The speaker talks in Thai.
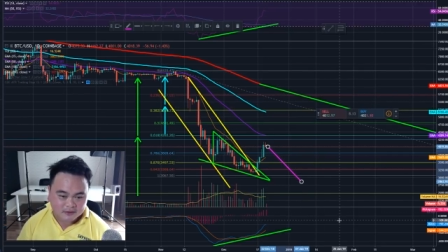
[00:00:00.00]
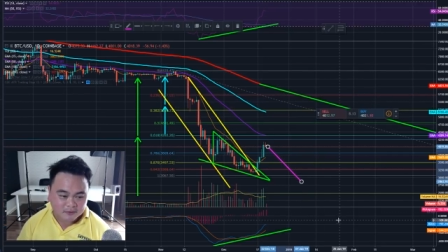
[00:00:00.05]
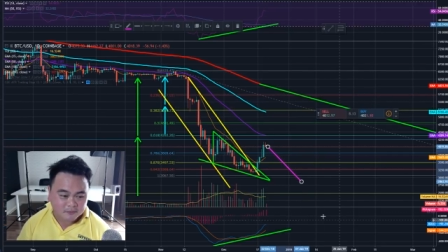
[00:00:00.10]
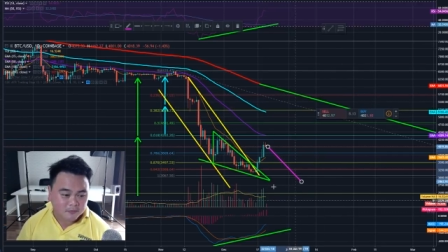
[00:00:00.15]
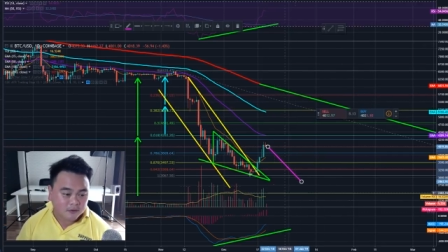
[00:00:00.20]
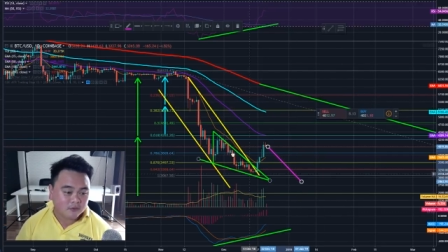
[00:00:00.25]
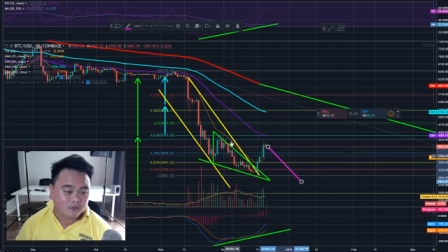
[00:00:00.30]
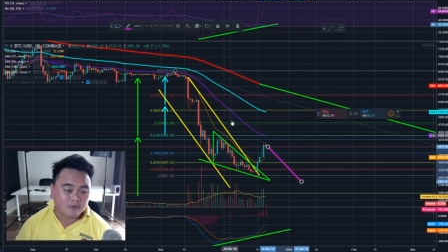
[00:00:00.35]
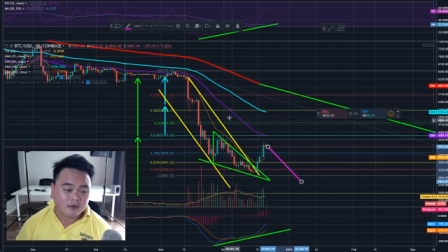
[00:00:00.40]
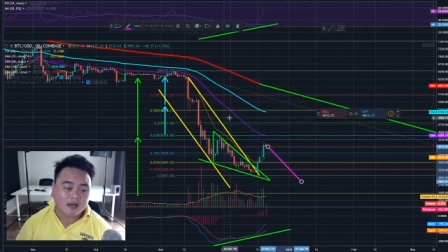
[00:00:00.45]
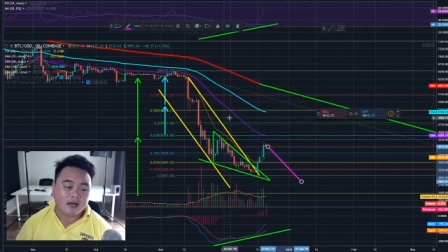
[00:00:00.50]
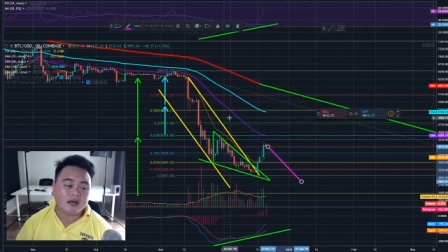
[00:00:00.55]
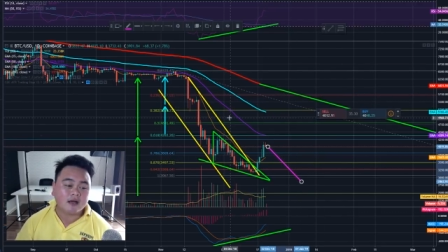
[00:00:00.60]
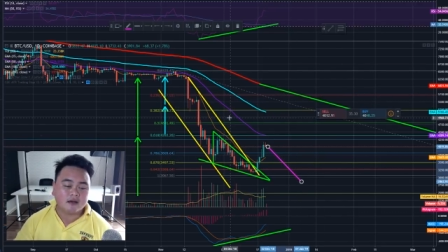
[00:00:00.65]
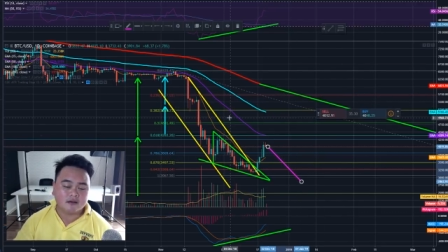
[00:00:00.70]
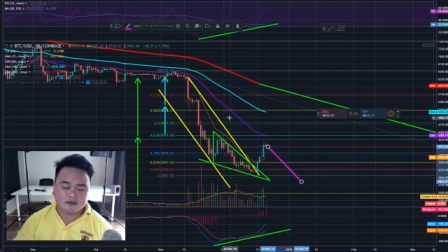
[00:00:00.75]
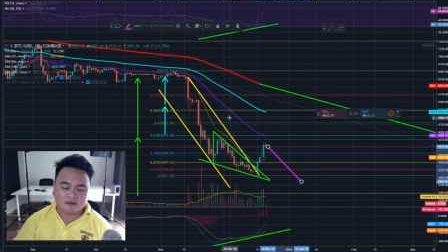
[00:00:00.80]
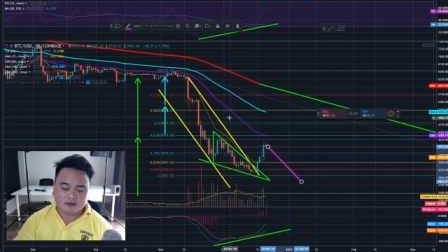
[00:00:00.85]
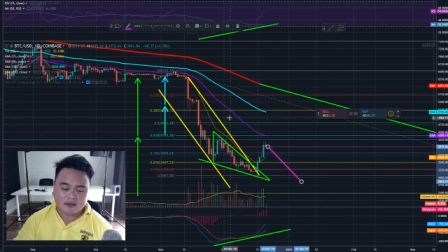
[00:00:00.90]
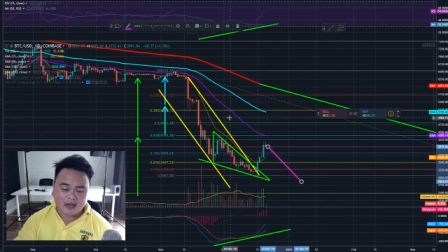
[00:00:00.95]
ไม่รู้ล่ะ
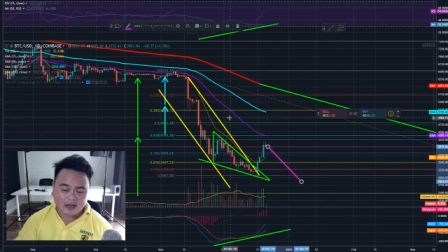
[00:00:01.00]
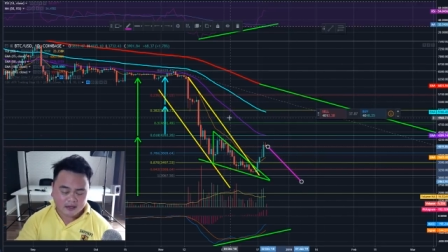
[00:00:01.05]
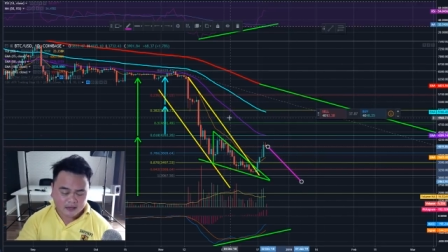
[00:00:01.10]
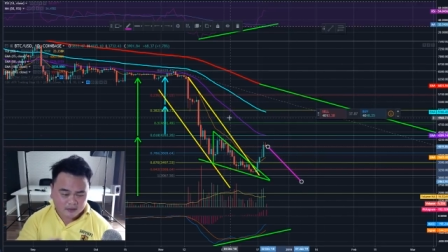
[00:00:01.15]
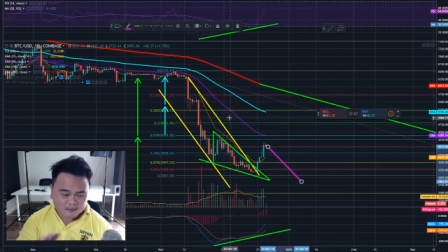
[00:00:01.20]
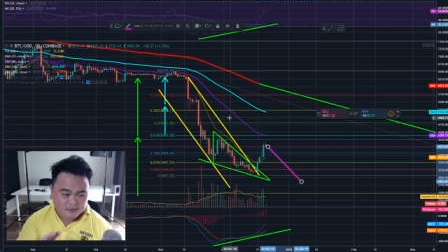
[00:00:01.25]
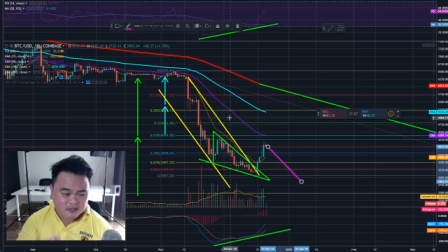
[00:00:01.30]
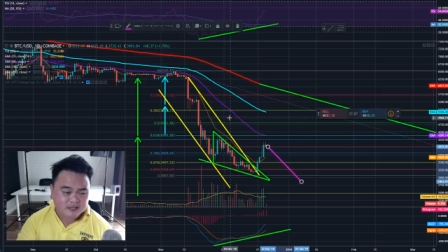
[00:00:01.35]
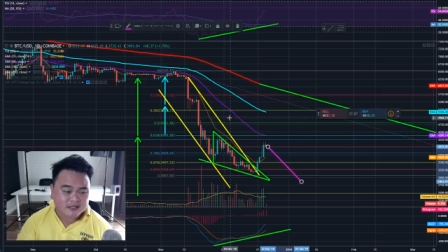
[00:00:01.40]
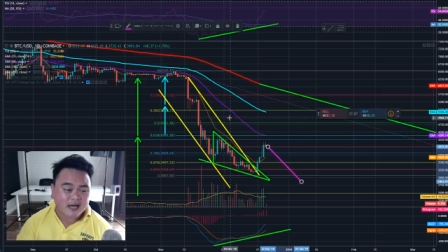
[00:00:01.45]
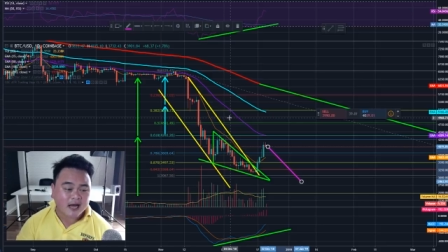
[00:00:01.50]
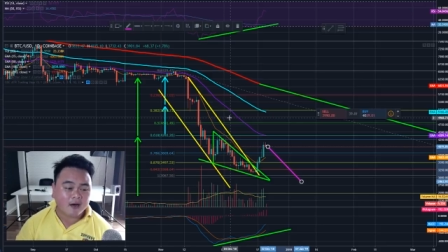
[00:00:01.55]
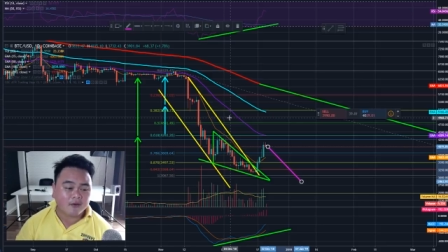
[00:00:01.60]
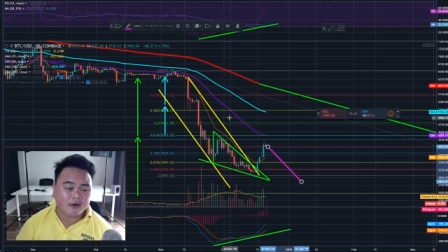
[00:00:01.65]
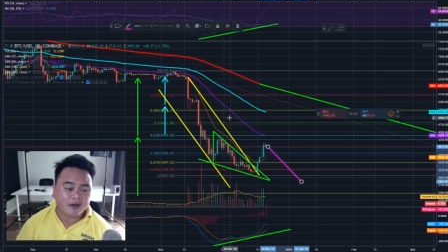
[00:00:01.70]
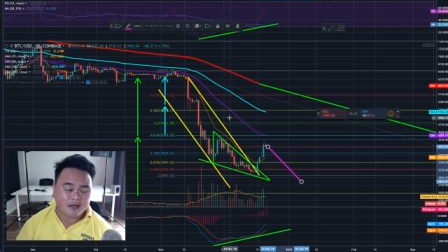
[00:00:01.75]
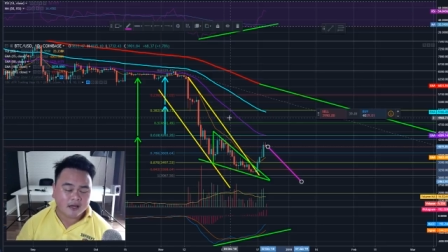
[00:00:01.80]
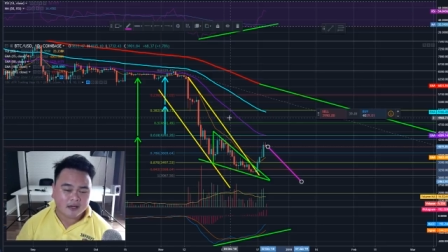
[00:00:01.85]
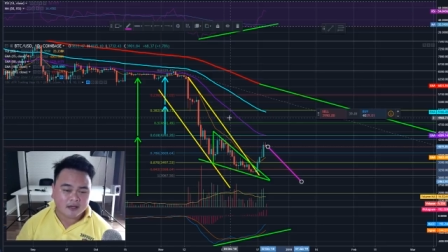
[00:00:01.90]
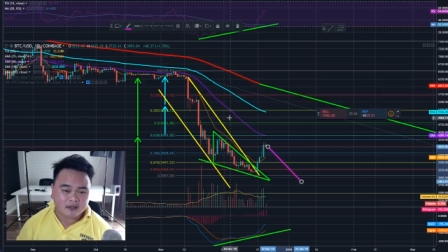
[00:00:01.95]
งานนี้มีเจ้า
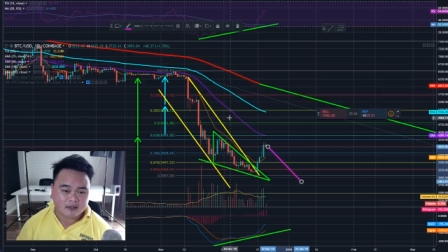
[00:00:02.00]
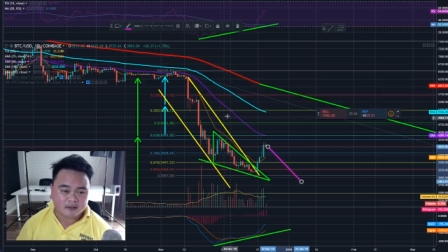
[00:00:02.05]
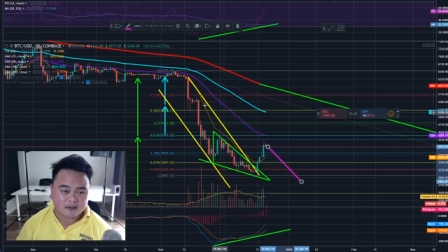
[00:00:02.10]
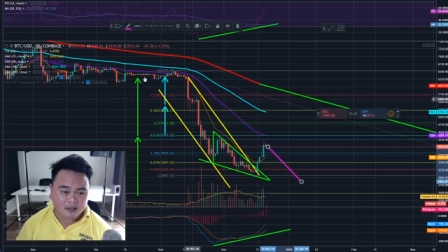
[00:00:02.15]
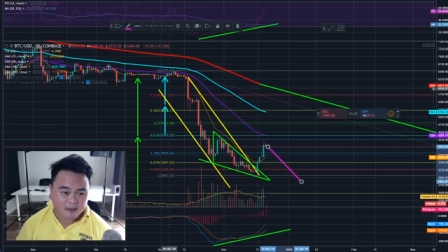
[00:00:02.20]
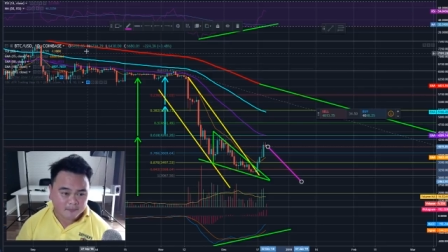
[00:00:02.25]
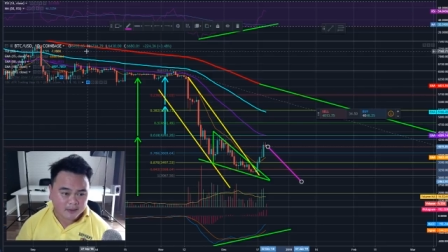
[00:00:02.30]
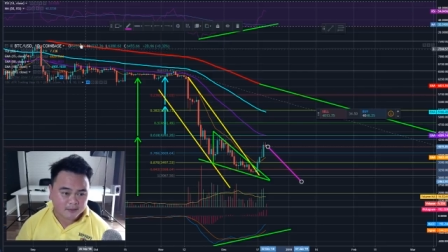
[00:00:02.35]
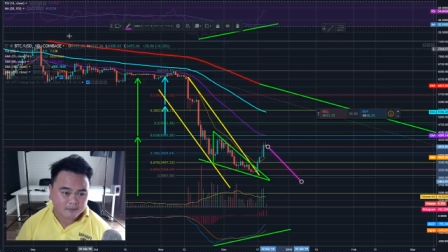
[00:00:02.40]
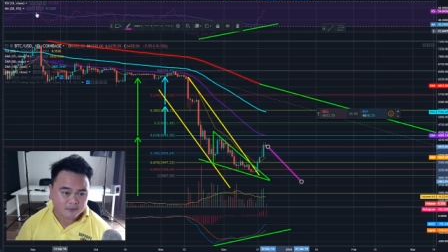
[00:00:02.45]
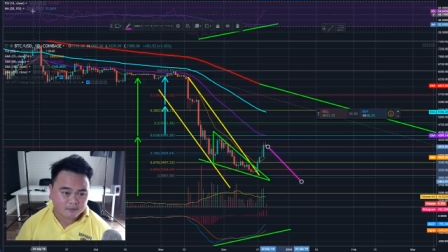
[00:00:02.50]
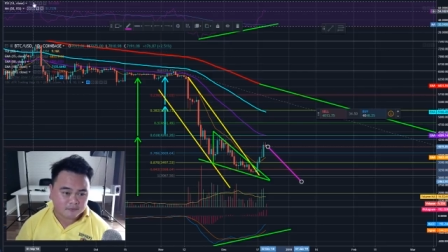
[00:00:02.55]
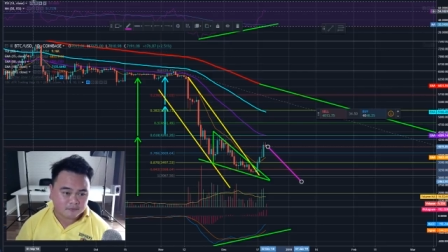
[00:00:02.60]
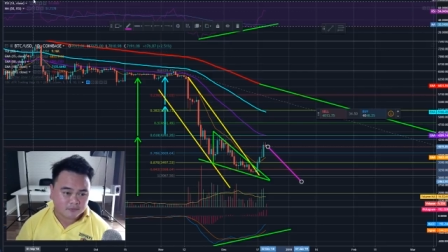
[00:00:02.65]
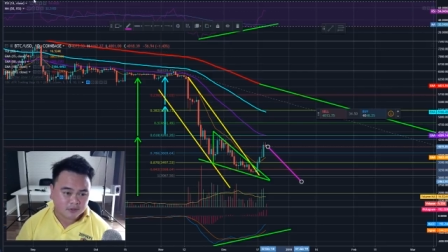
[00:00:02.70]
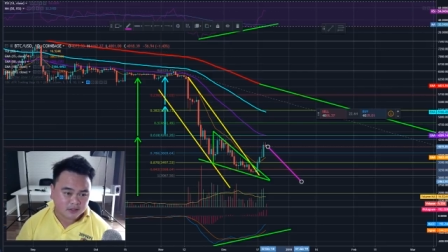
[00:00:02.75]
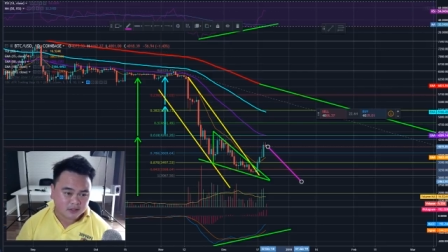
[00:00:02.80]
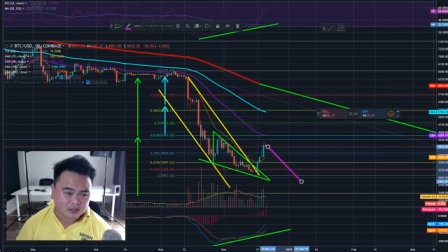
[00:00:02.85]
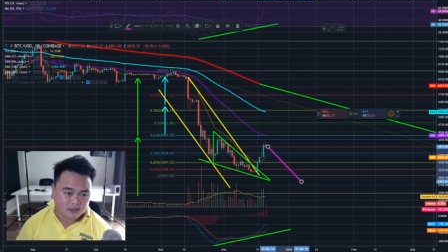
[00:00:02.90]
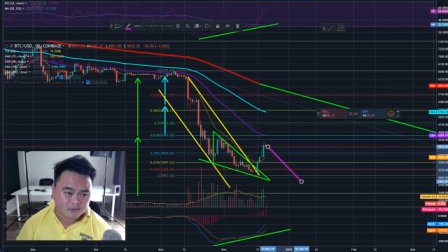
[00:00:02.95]
แน่ทำไมผม
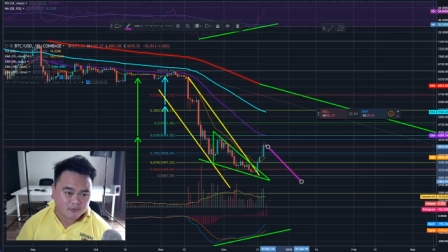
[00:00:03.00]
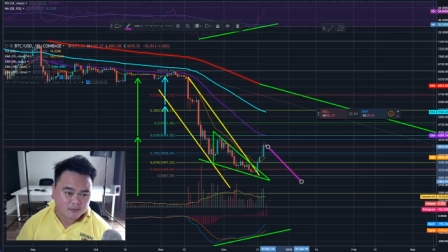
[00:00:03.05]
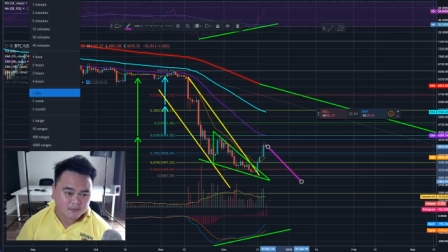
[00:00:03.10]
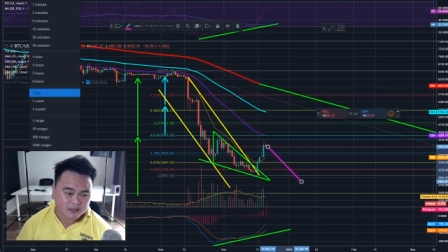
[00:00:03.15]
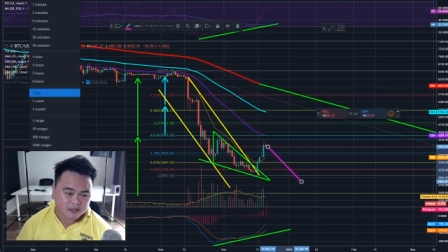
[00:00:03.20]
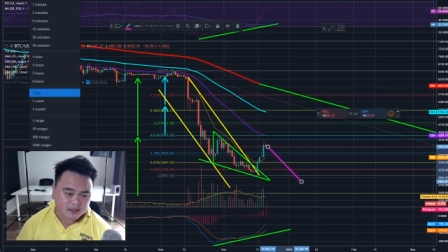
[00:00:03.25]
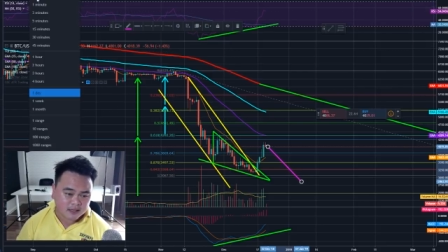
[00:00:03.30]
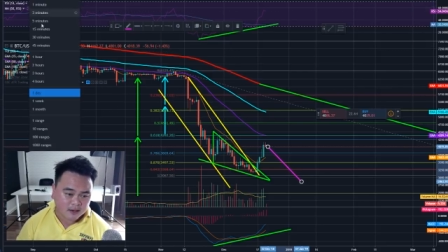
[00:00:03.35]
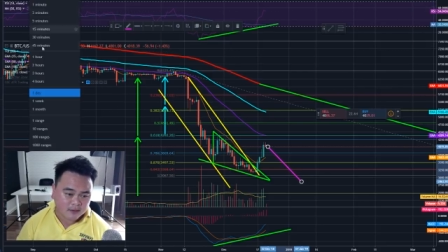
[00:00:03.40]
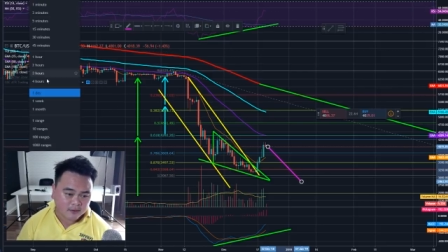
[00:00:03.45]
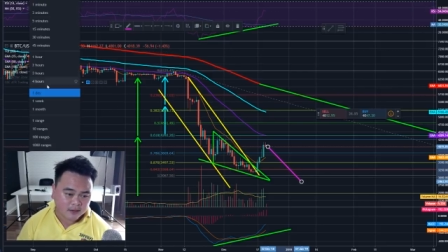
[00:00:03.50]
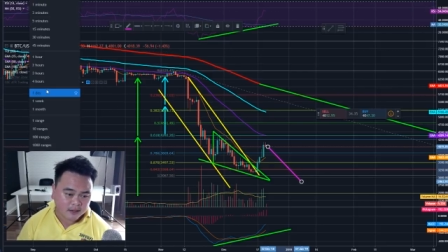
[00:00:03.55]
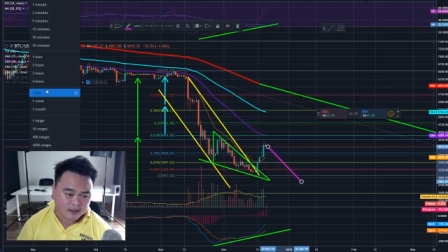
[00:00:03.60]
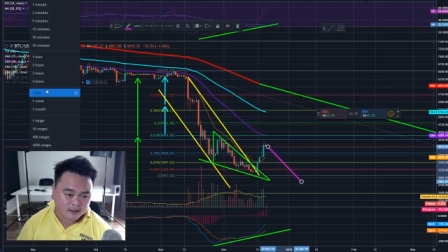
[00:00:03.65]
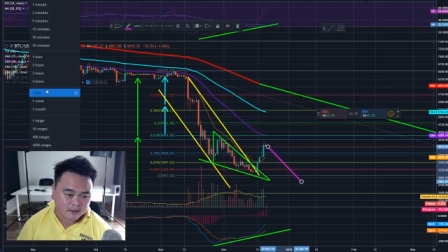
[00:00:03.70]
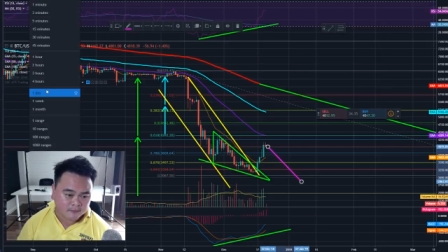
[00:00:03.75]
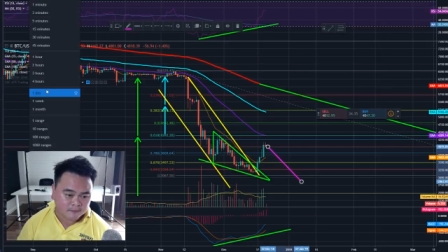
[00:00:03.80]
ถึงคิดว่ามีเจ้าแน่